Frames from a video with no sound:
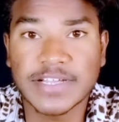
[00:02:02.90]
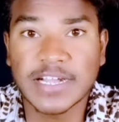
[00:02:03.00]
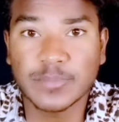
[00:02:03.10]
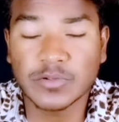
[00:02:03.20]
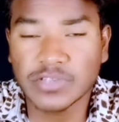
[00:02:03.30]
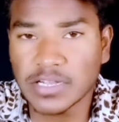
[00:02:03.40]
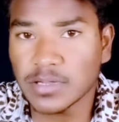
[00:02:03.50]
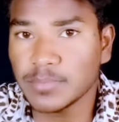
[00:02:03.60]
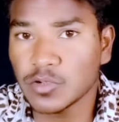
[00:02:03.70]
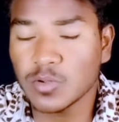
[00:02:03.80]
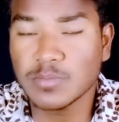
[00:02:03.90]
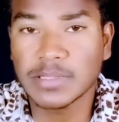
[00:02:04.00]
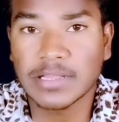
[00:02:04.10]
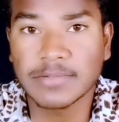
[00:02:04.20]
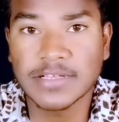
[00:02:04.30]
हेट पहुंचाने का बिल्कुल भी
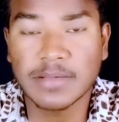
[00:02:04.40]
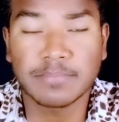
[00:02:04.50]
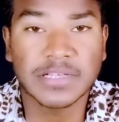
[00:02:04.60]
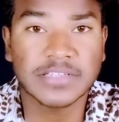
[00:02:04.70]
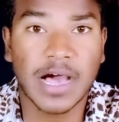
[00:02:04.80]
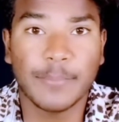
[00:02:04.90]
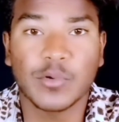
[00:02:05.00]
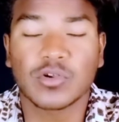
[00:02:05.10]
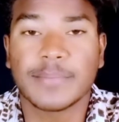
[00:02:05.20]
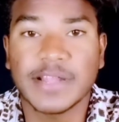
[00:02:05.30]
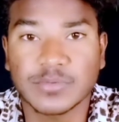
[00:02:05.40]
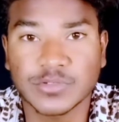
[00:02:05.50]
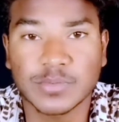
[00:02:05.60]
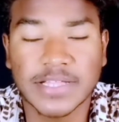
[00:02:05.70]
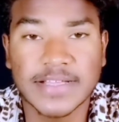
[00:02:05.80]
मतलब नहीं है बस आप लोग कमेंट
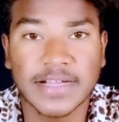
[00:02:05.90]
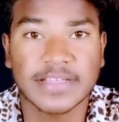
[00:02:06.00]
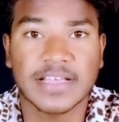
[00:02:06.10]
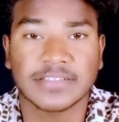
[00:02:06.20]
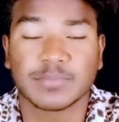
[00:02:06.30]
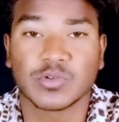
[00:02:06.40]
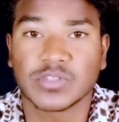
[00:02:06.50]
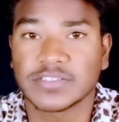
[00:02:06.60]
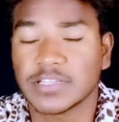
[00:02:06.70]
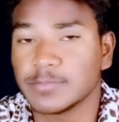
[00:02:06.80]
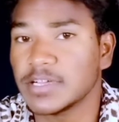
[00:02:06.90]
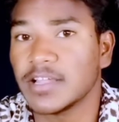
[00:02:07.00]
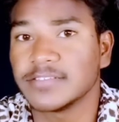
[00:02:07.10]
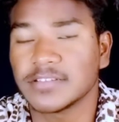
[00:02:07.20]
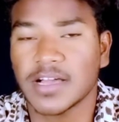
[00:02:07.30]
बॉक्स में बताइएगा क्या मनोज सच में
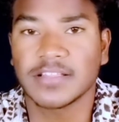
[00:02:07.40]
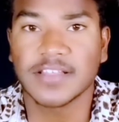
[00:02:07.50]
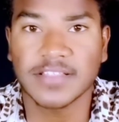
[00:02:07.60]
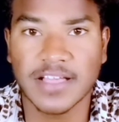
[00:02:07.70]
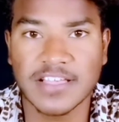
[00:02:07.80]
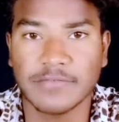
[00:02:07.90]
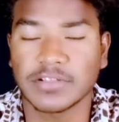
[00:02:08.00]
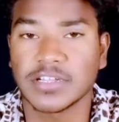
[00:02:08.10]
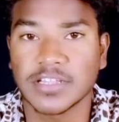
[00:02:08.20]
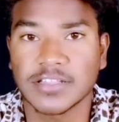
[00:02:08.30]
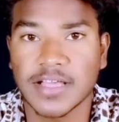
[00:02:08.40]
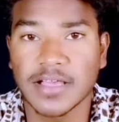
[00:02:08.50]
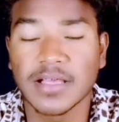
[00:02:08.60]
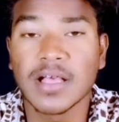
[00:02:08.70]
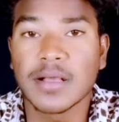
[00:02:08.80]
गलत जानकारी देते हैं या फिर नहीं देते
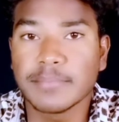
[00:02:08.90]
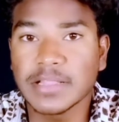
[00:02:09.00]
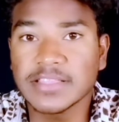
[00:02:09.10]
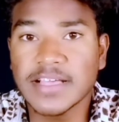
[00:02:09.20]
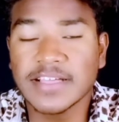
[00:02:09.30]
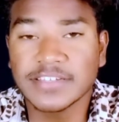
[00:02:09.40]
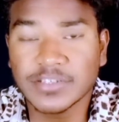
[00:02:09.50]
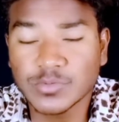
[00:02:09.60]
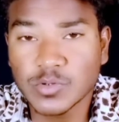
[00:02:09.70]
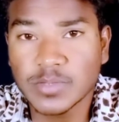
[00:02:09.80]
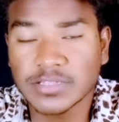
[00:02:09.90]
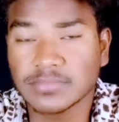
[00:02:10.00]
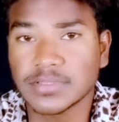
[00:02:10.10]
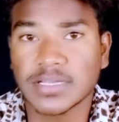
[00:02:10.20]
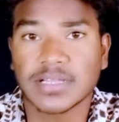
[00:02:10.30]
हैं मिलते हैं नेक्स्ट वीडियो में
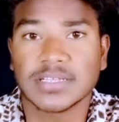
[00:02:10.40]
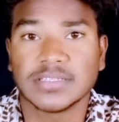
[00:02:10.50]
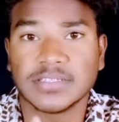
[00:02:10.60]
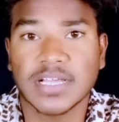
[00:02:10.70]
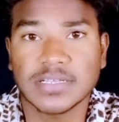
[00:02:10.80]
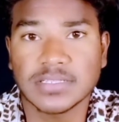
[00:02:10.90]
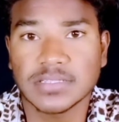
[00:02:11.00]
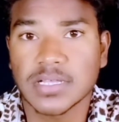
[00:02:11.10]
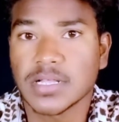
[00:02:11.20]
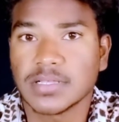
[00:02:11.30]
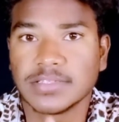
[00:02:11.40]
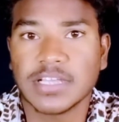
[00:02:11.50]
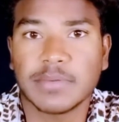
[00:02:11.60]
तब तक के लिए जय हिंद जय